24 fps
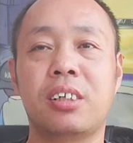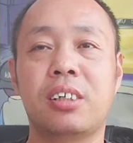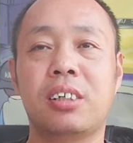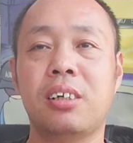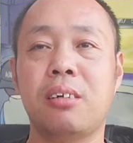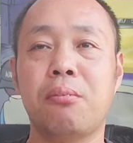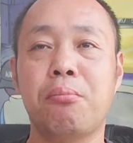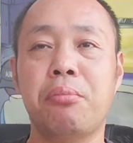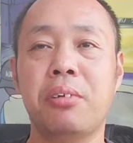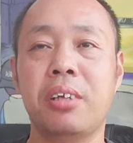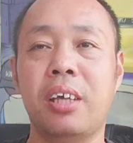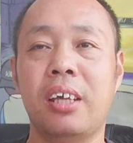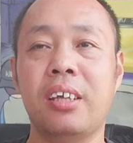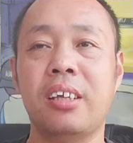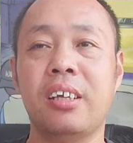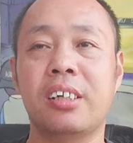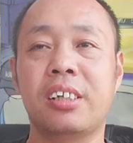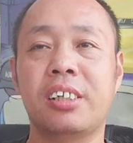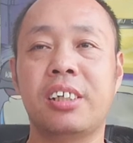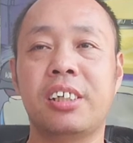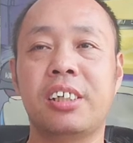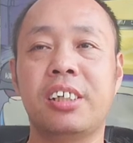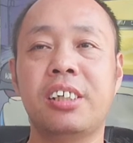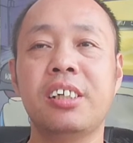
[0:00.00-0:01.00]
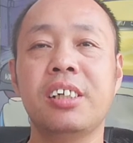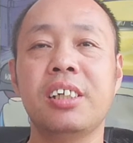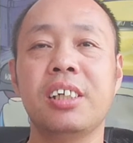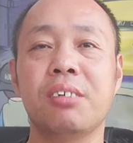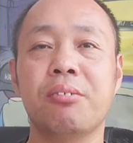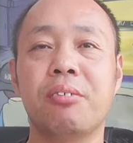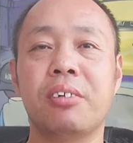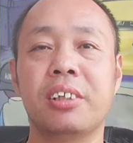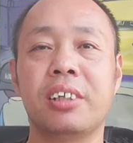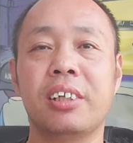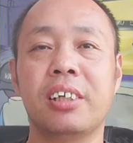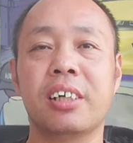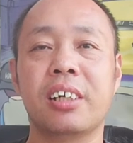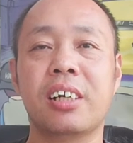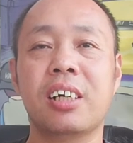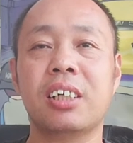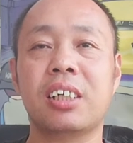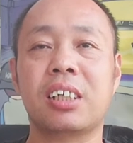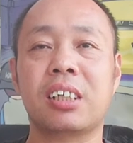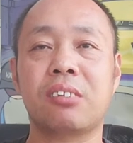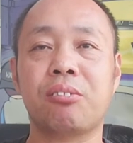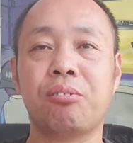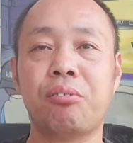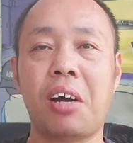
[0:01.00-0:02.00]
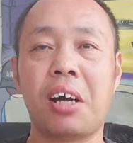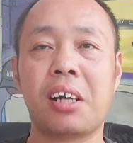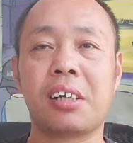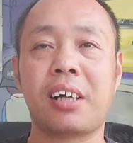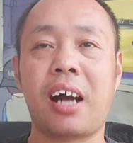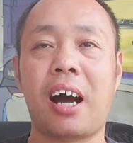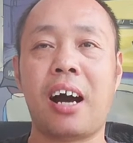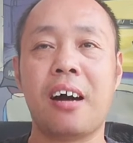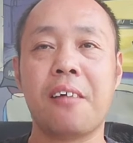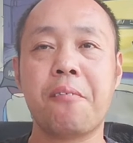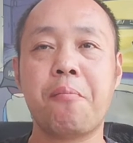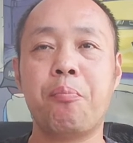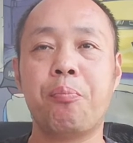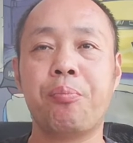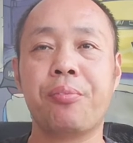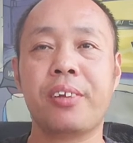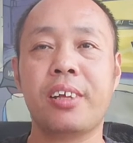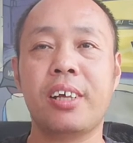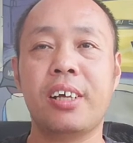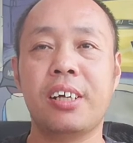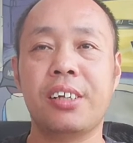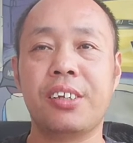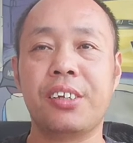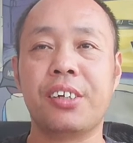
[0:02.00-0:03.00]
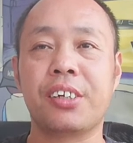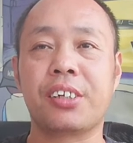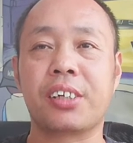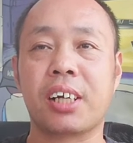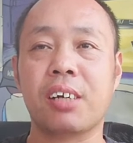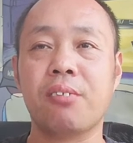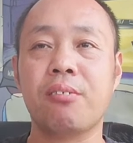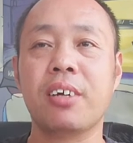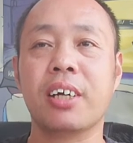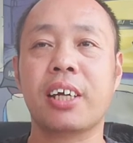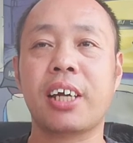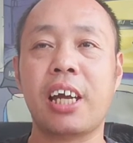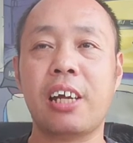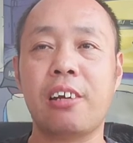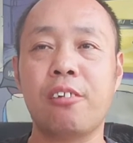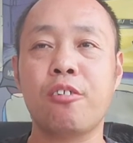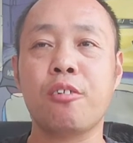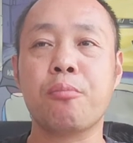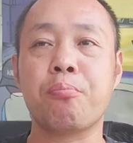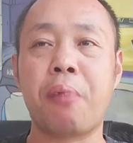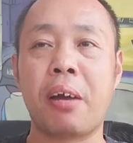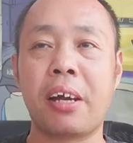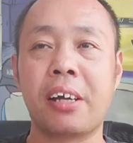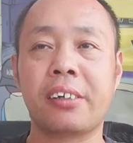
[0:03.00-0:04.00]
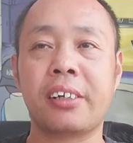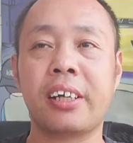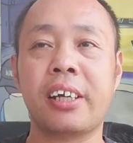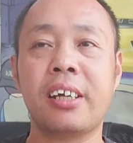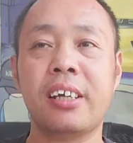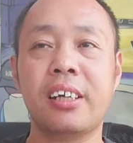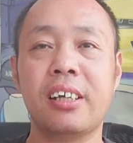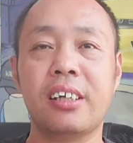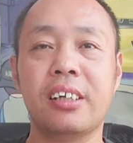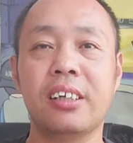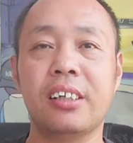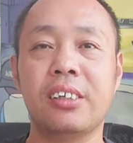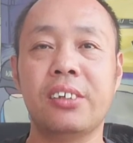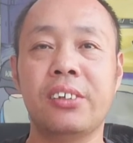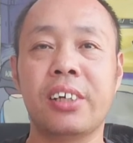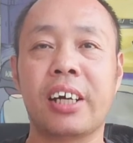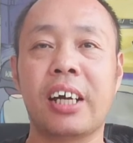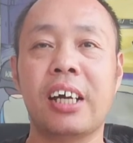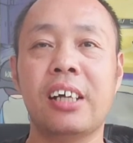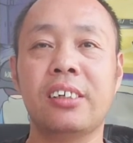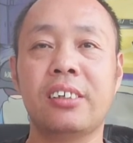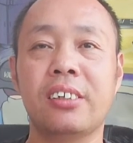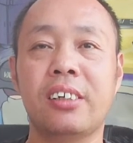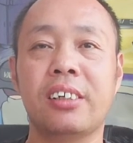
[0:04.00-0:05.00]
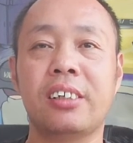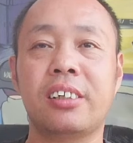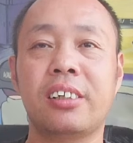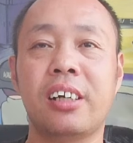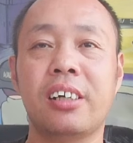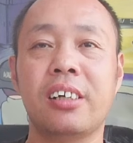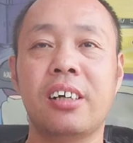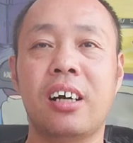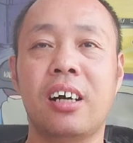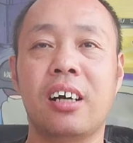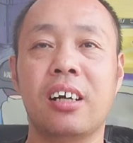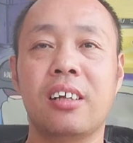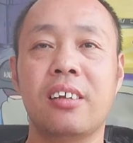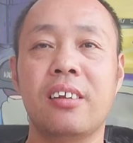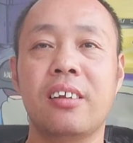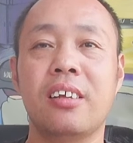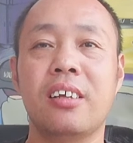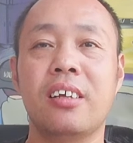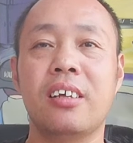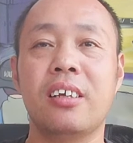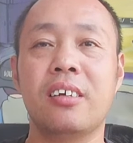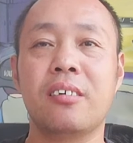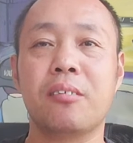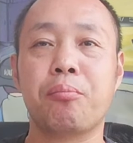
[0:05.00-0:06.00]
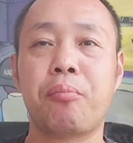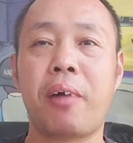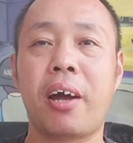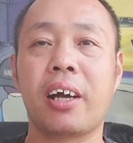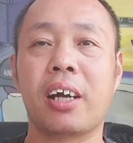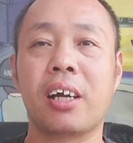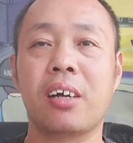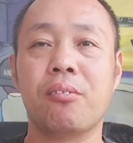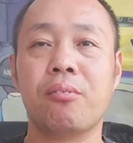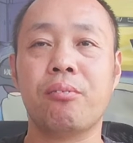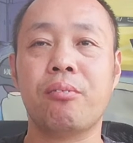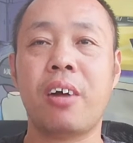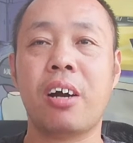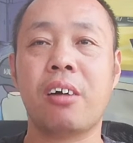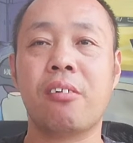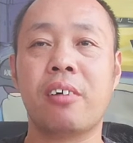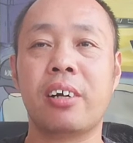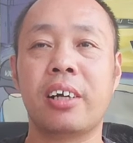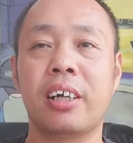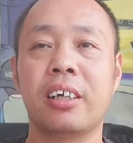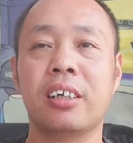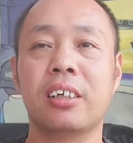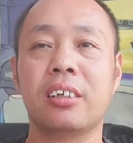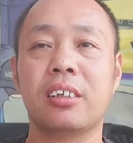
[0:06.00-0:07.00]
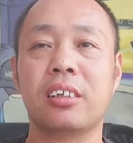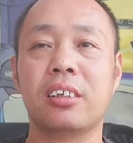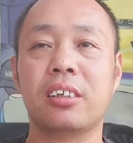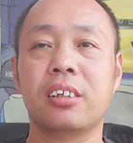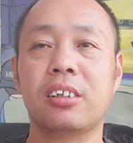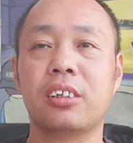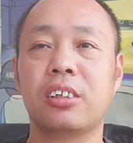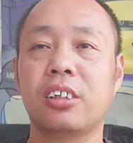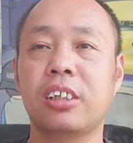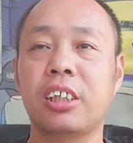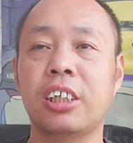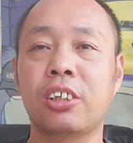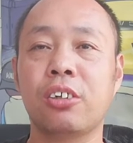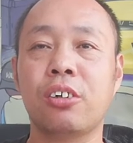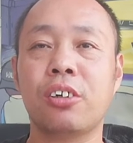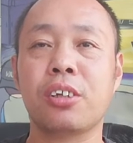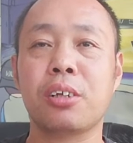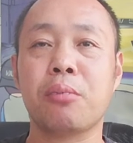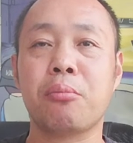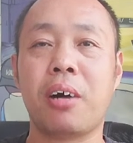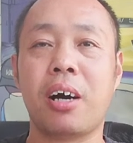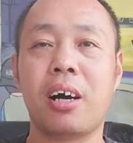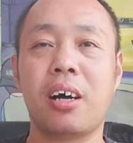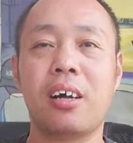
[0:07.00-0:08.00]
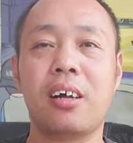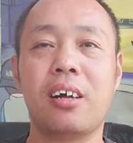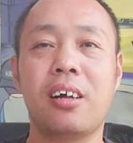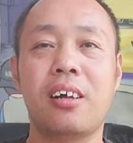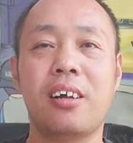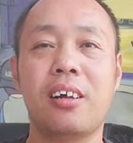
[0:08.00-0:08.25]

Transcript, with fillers: 这不仅仅是智力问题，更是犯傻。你成为概率本身，你还像这样派给外国人递刀子吗？